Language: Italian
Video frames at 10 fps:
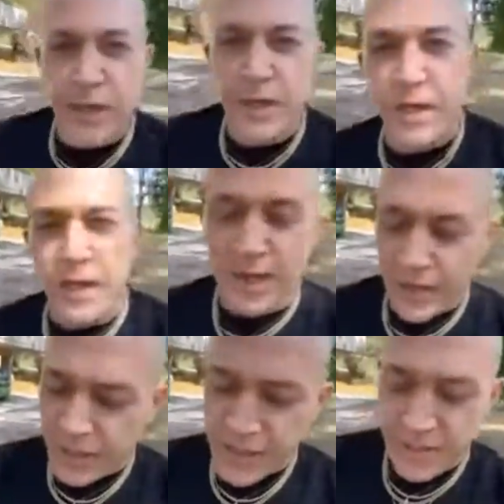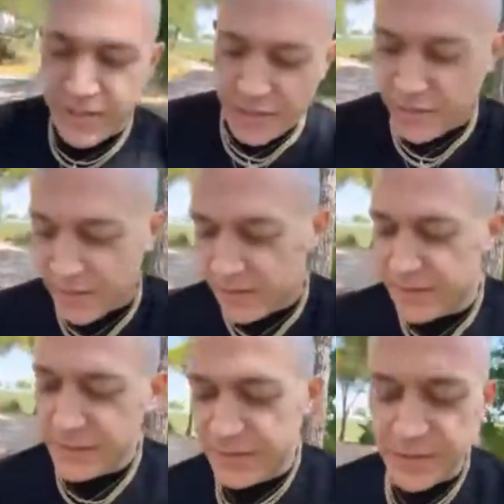E niente
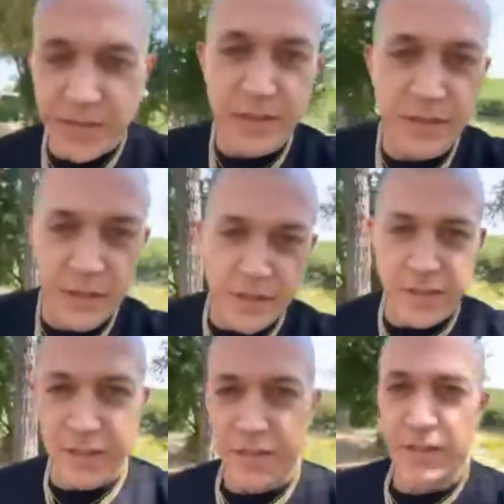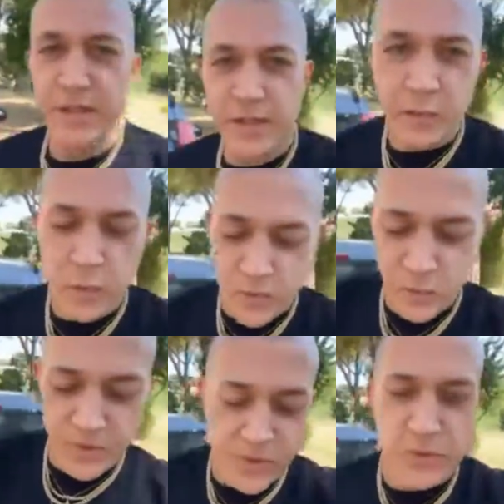cavalli, e eh,
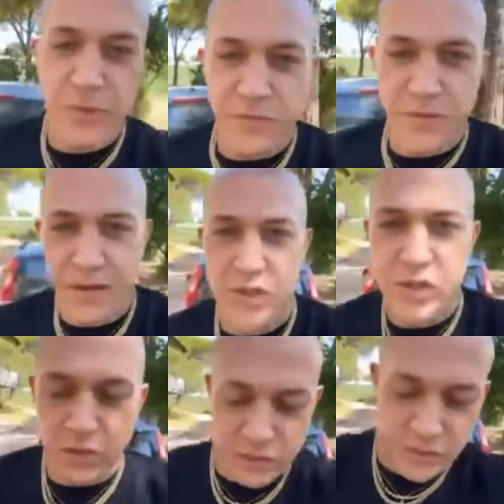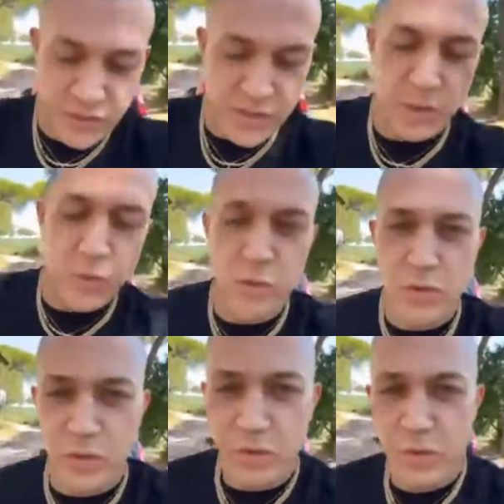ultimo video che faccio, vi
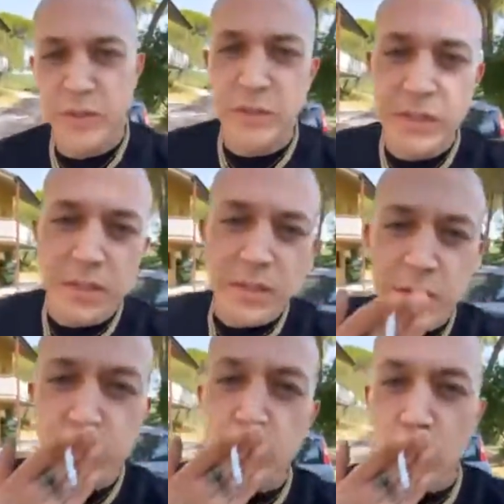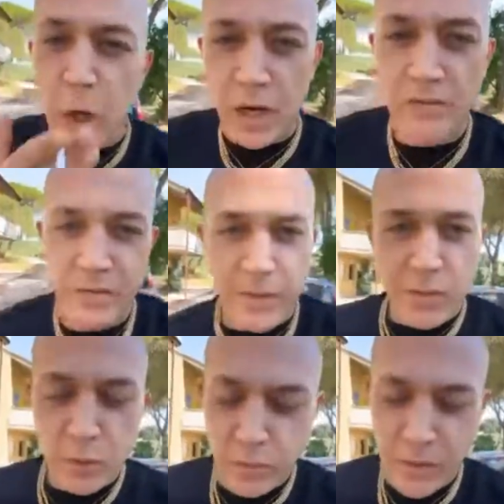saluto, vi
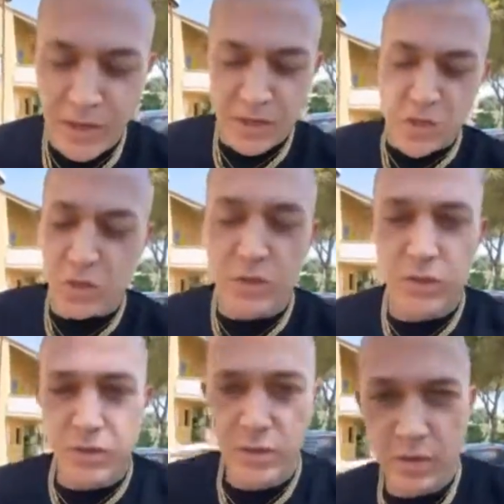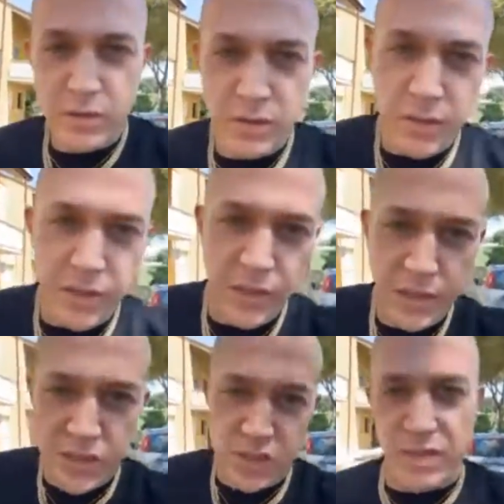mando un bacio e
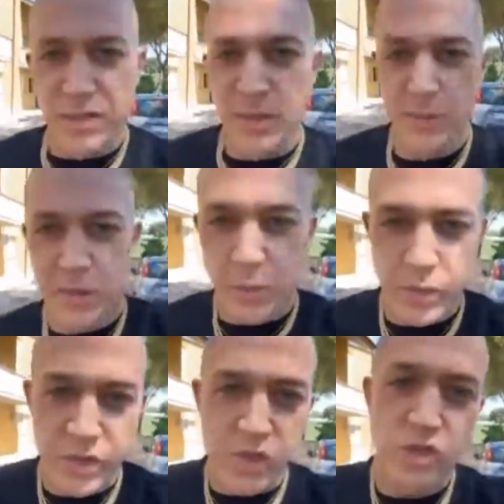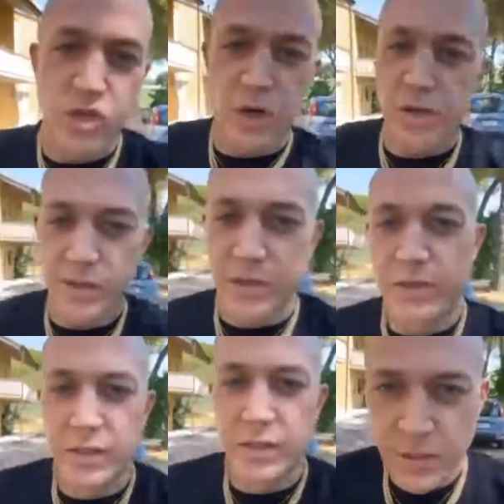ci sentiamo tra 15 giorni
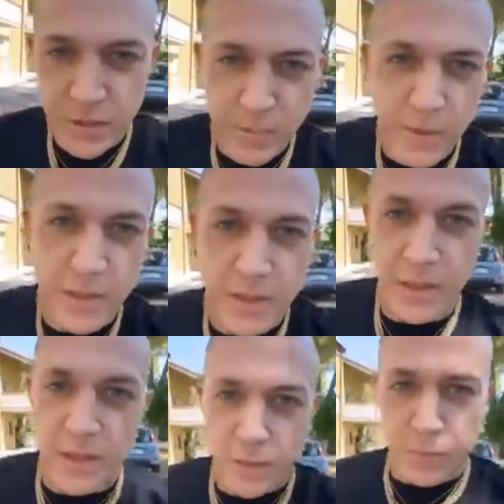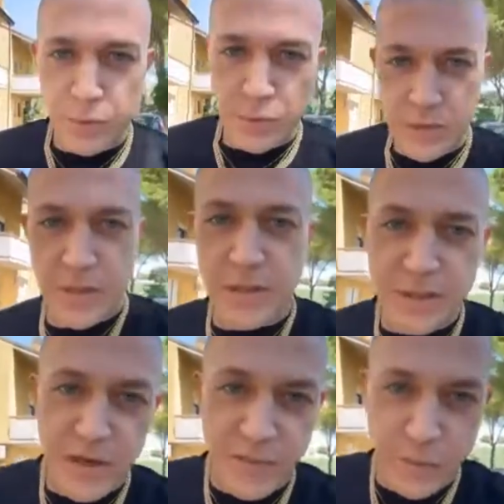perché non potrò usare il
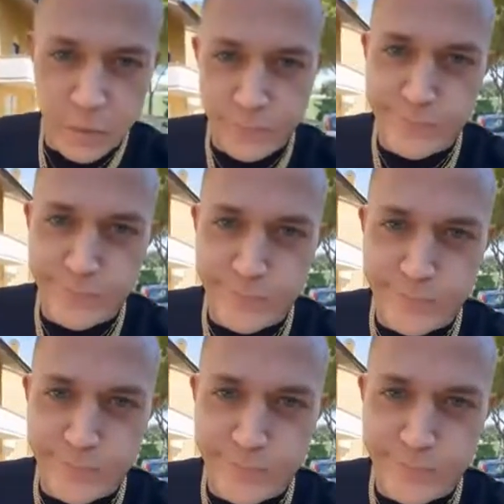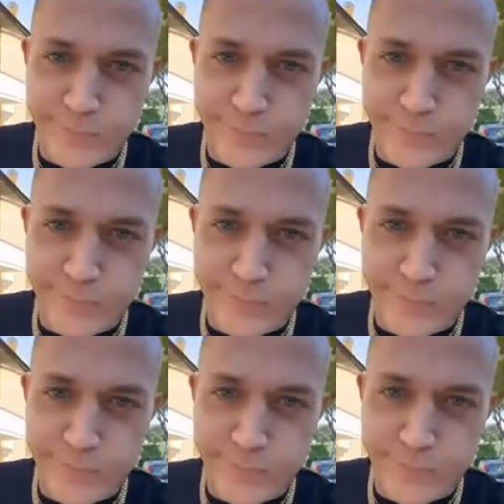telefono.
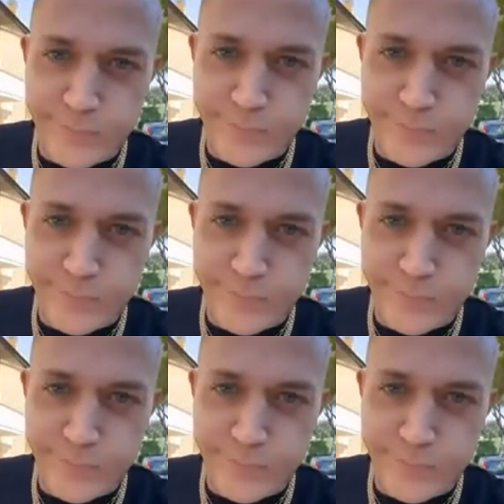Mm.